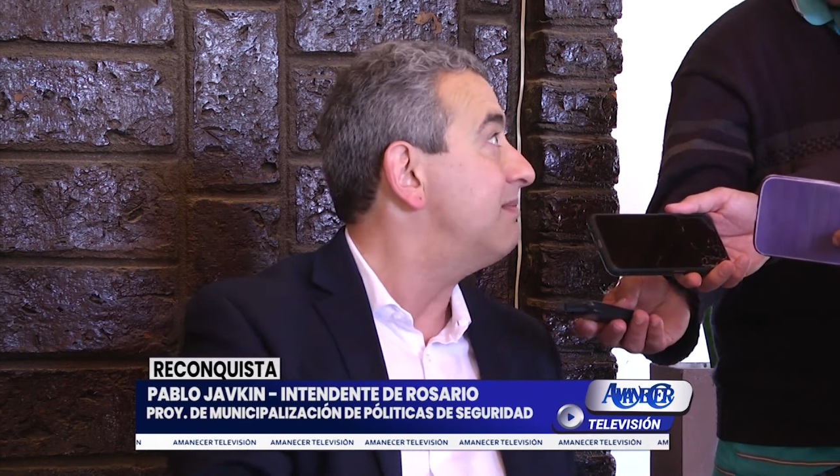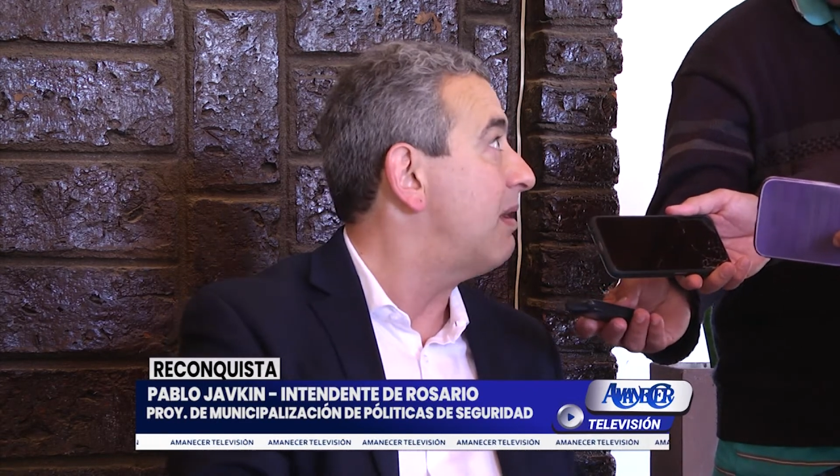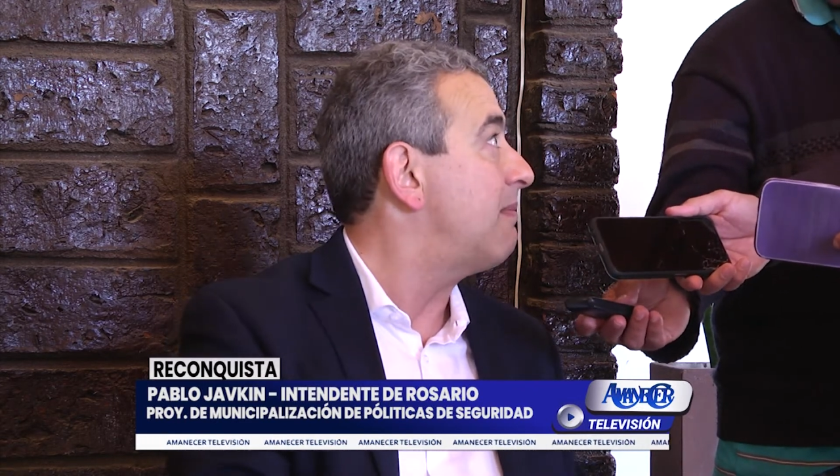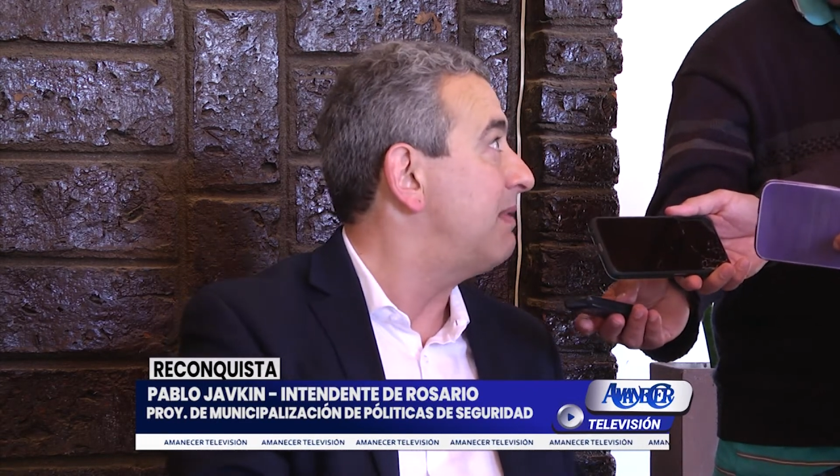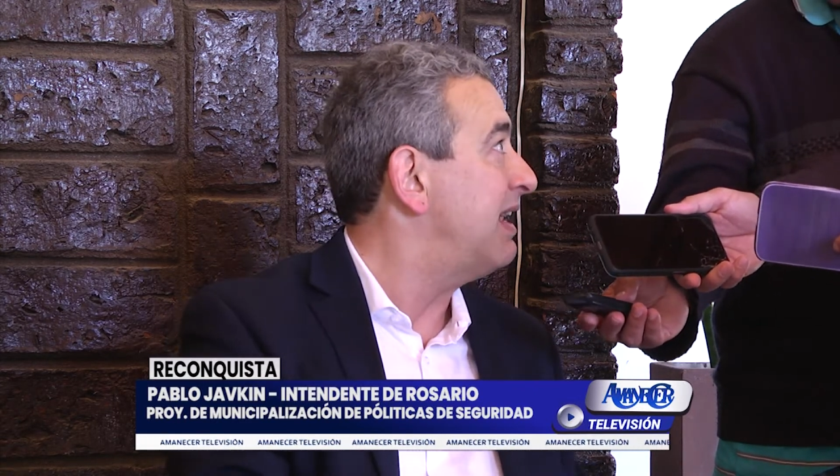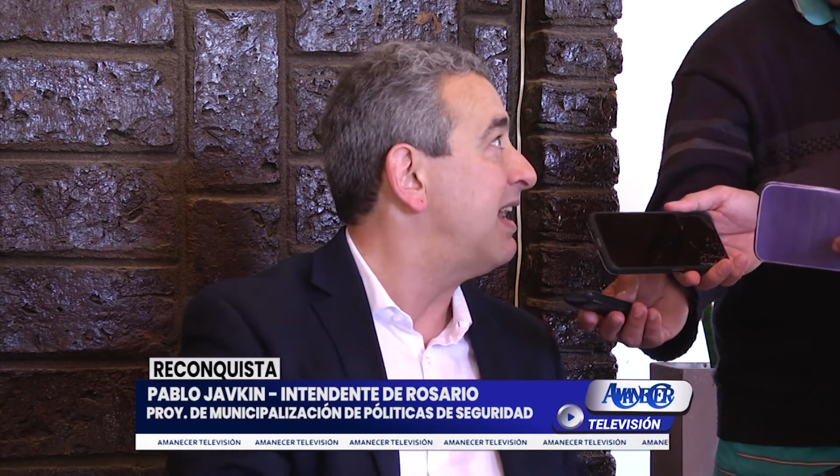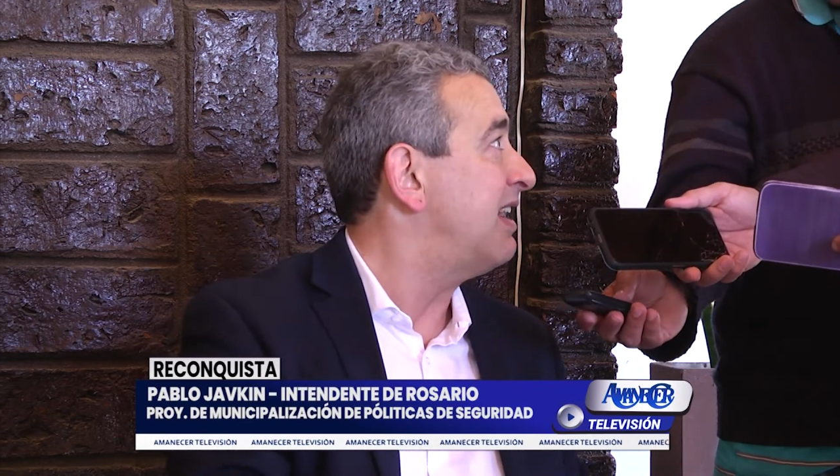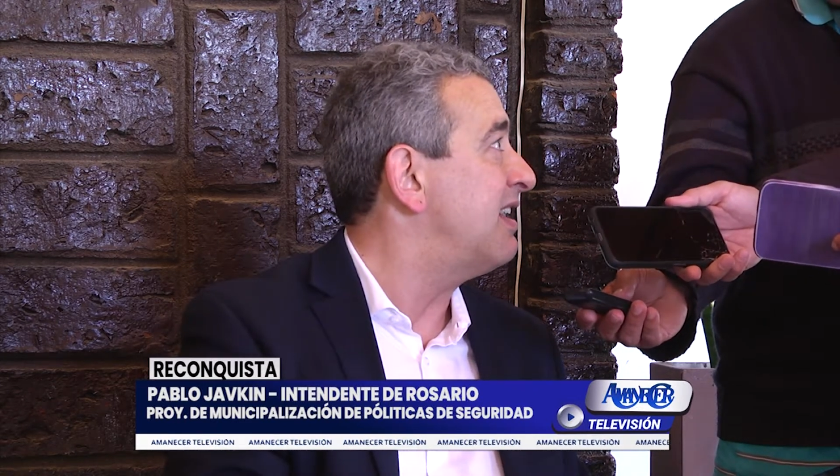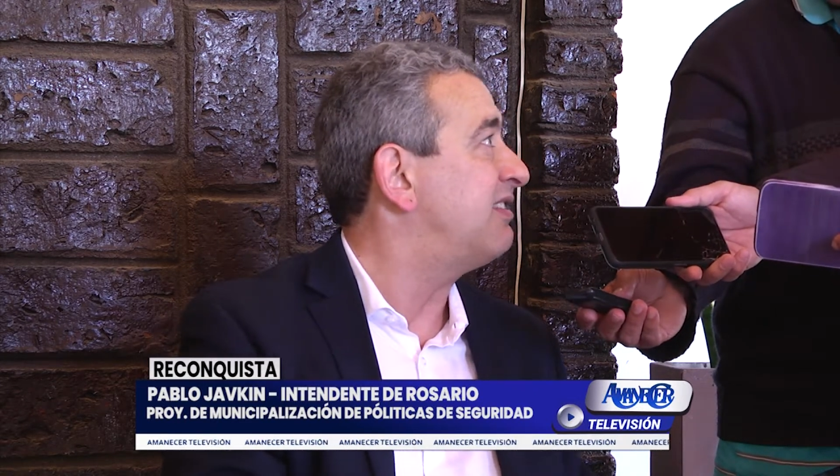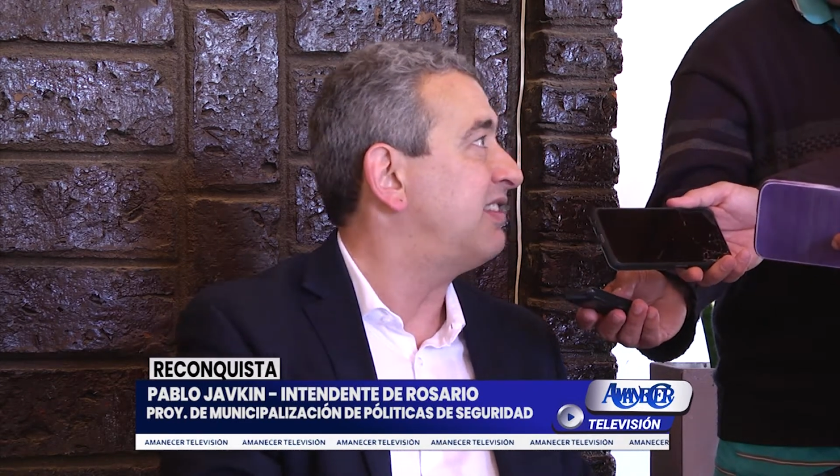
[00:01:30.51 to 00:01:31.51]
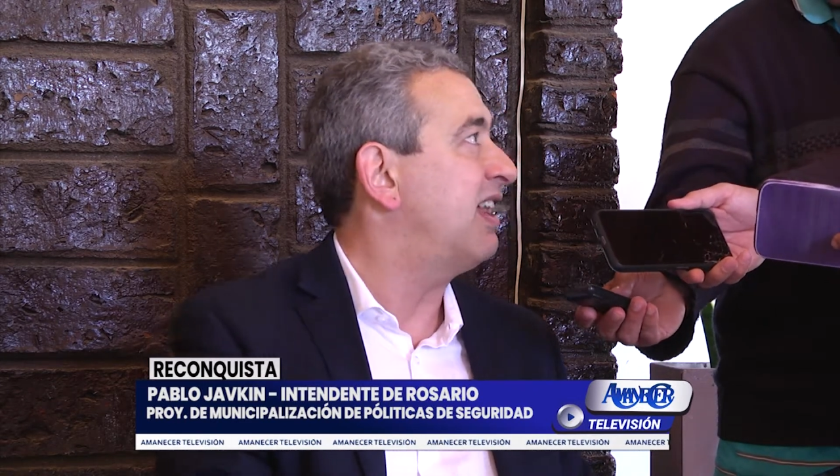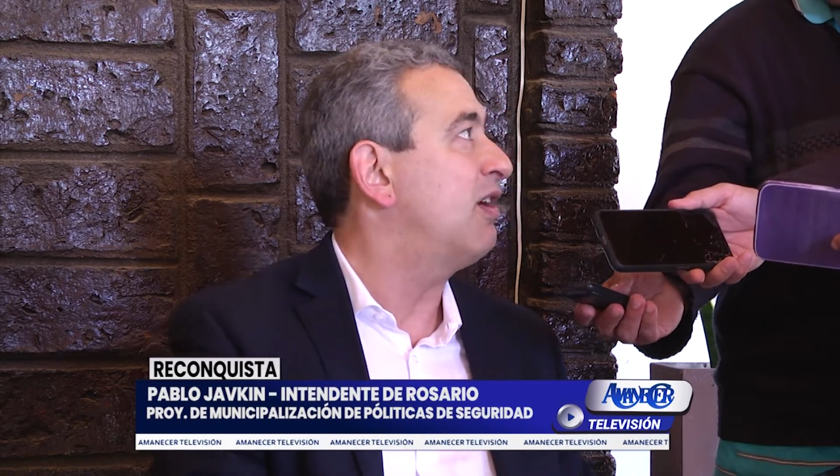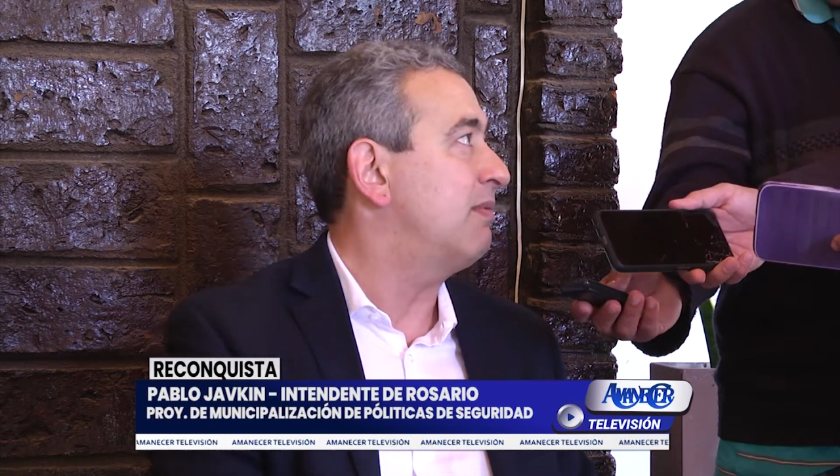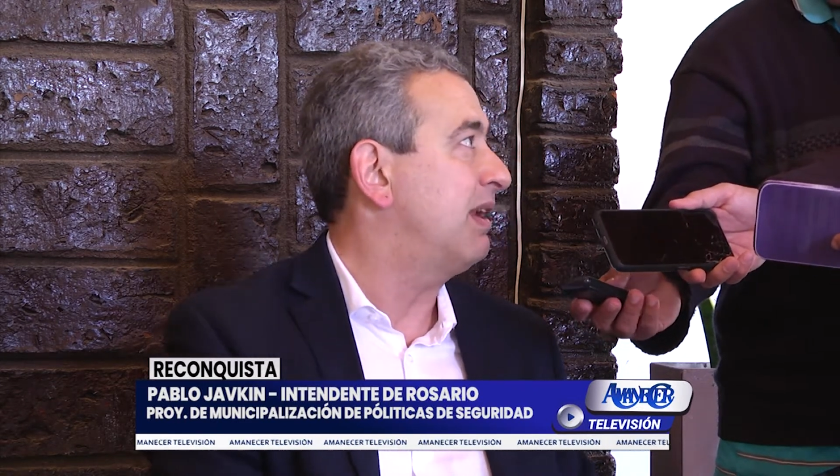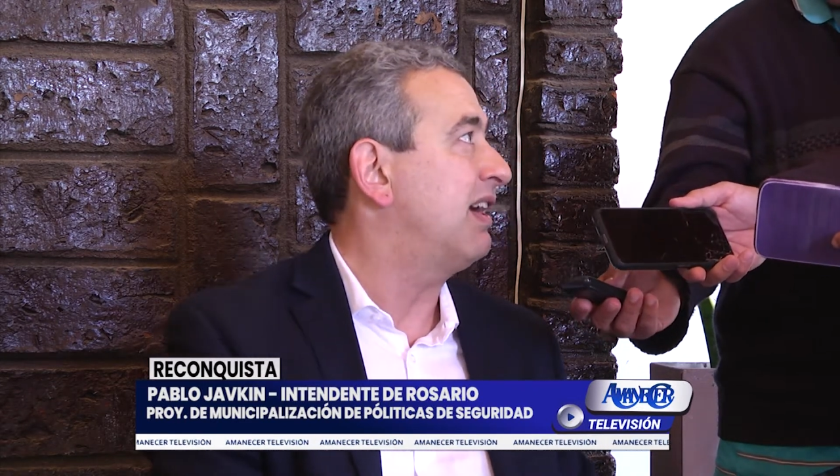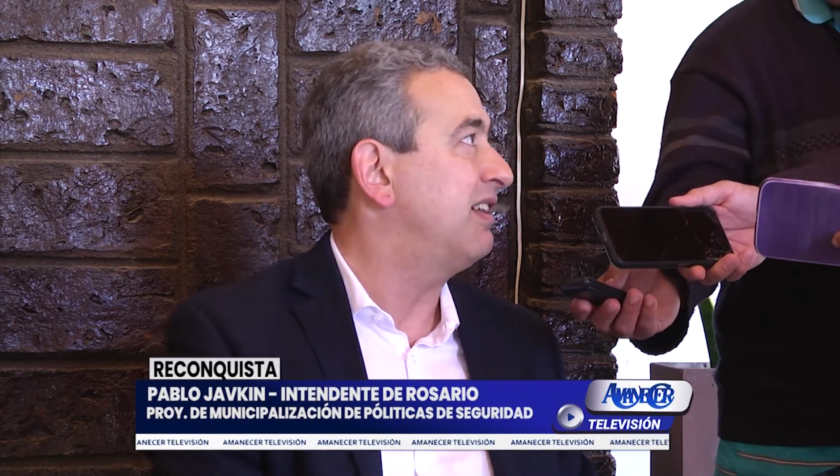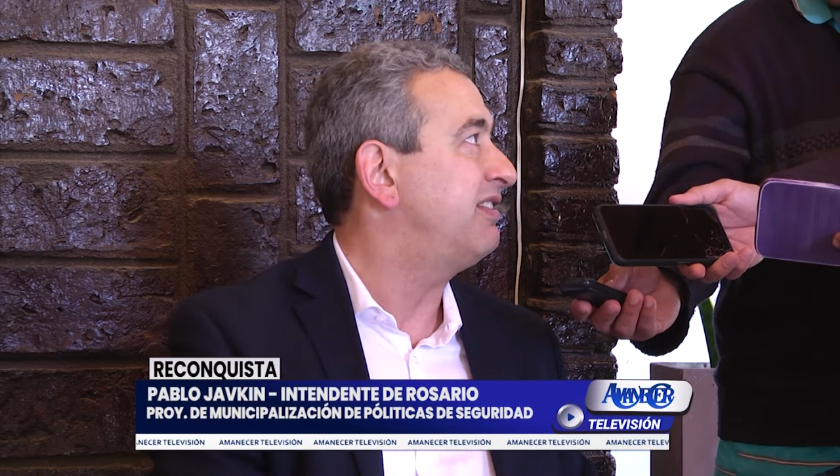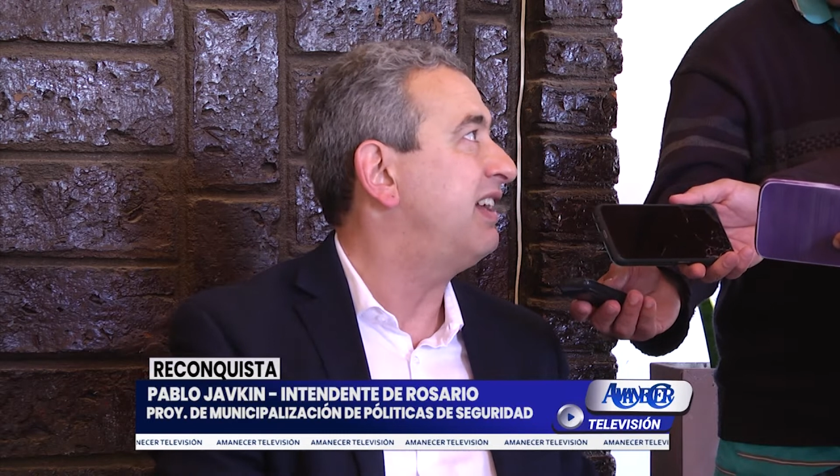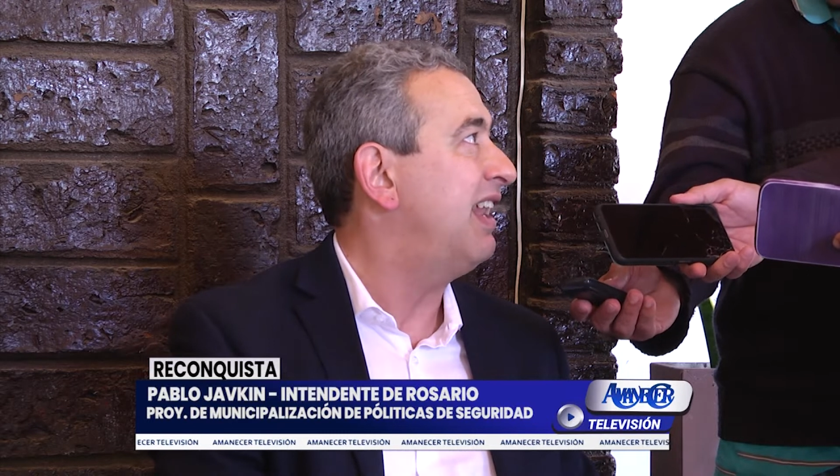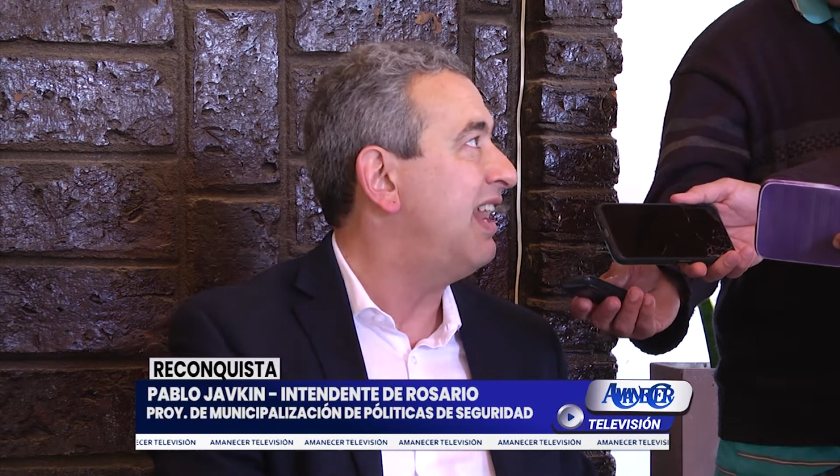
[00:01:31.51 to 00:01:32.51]
vamos a pelear en el Senado para que
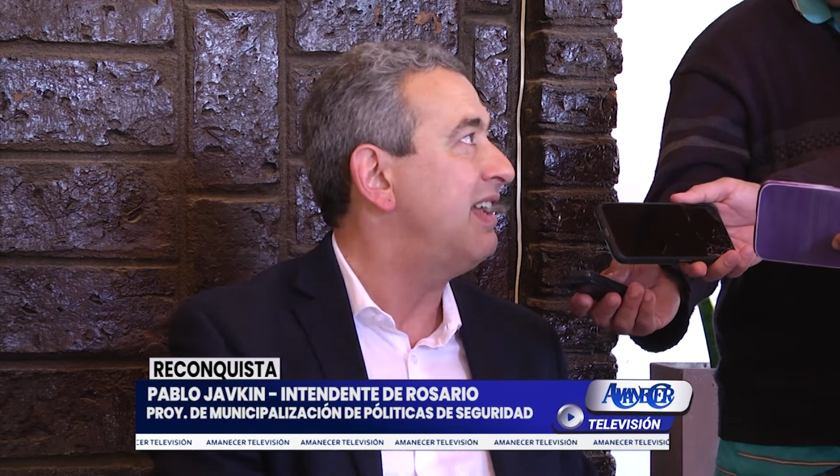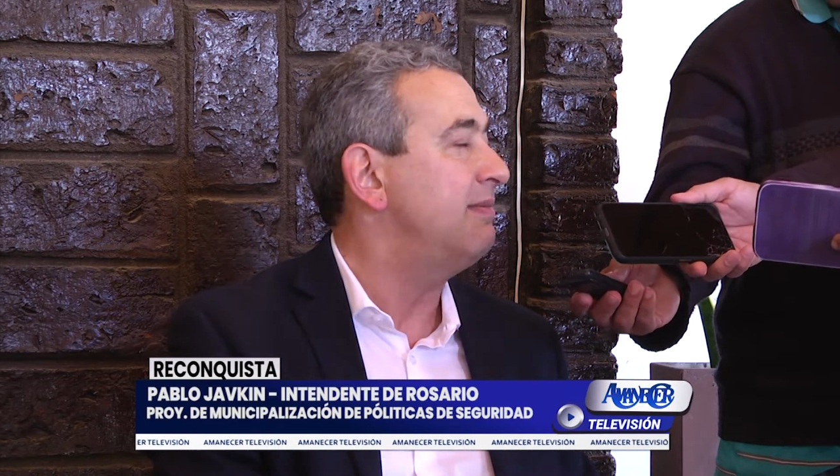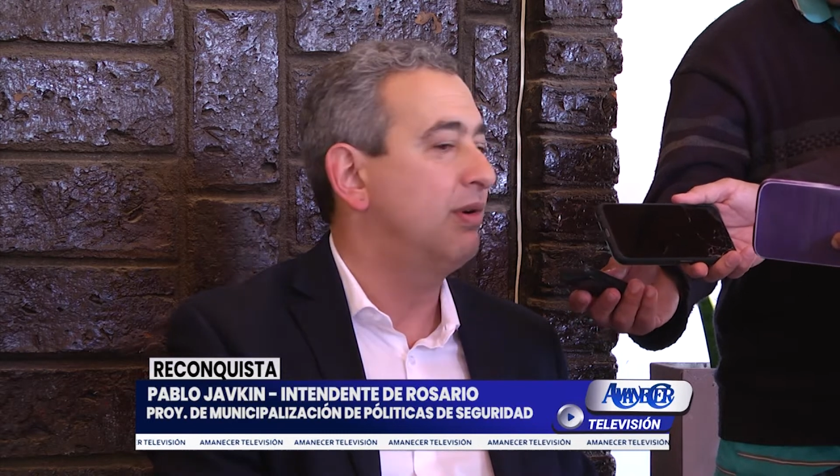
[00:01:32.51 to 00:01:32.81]
sea ley,